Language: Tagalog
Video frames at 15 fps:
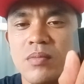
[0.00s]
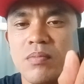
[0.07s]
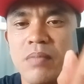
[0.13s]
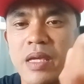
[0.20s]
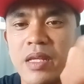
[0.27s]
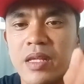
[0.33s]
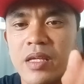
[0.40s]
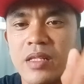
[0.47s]

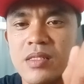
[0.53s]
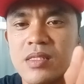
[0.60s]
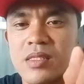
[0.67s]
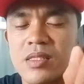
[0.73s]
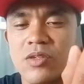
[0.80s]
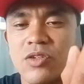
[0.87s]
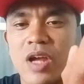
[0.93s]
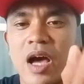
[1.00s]
minutes,
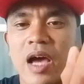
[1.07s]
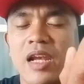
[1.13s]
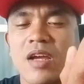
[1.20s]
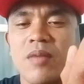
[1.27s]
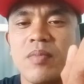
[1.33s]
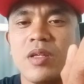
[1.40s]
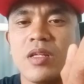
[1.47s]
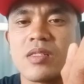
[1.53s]
kung nakailang
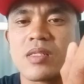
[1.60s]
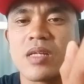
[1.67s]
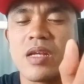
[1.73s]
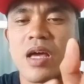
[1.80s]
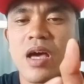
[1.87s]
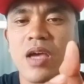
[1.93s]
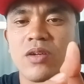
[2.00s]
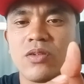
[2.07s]
minutes ka
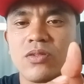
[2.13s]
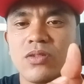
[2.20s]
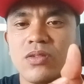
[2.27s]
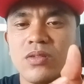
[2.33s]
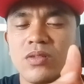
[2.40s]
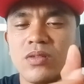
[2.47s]
na, yung